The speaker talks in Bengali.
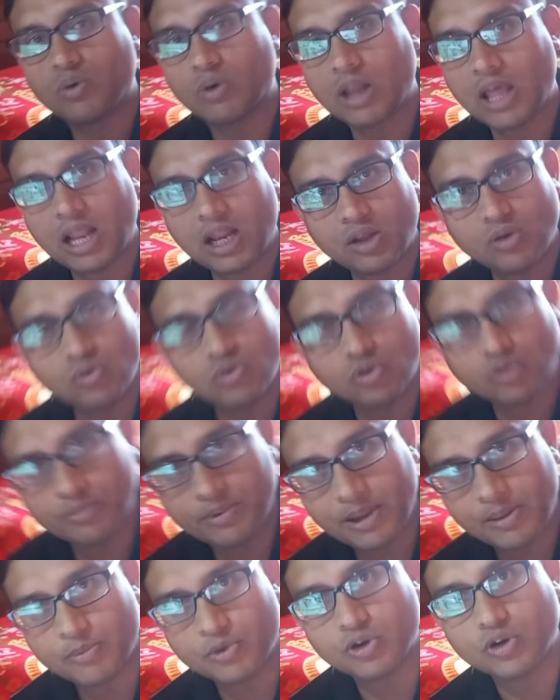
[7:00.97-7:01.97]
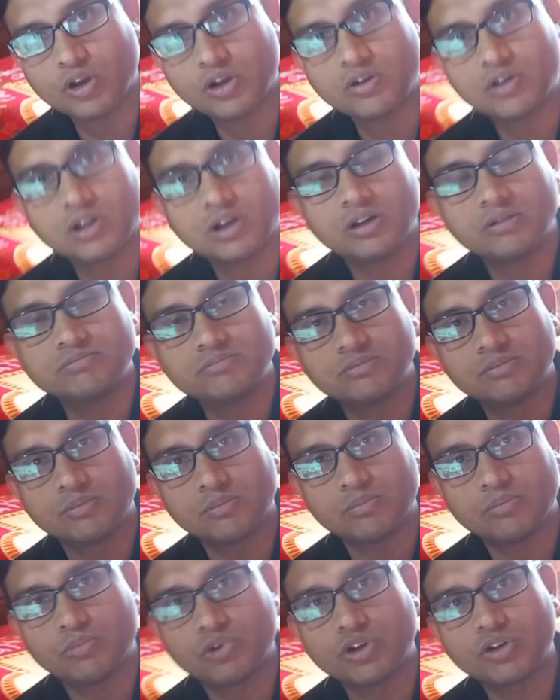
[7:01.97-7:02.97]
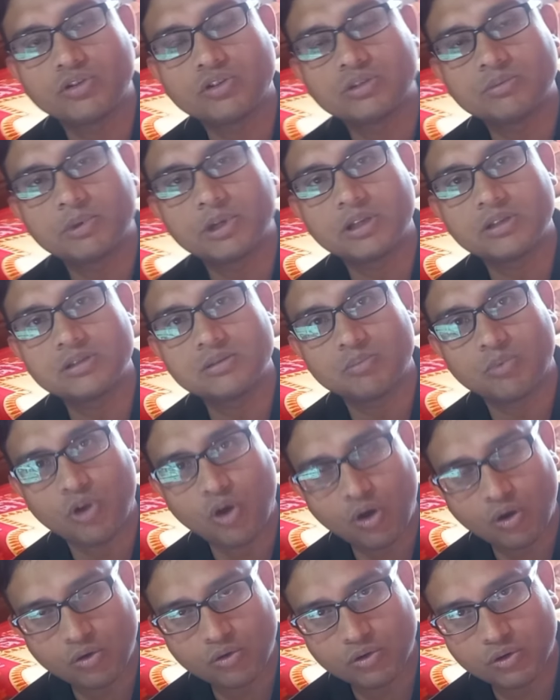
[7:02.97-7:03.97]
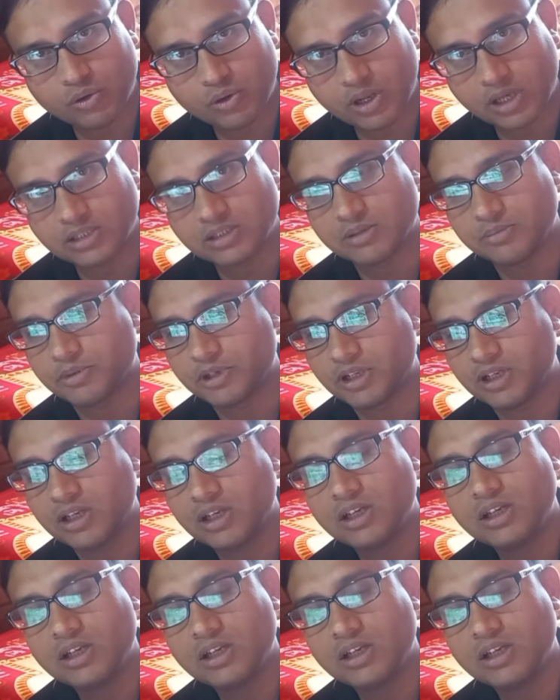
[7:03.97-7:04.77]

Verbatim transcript: ওরা অ্যালাউ করবে এমন নয় ওটা মনে হতে পারে যে ব্লক করেও রাখতে পারে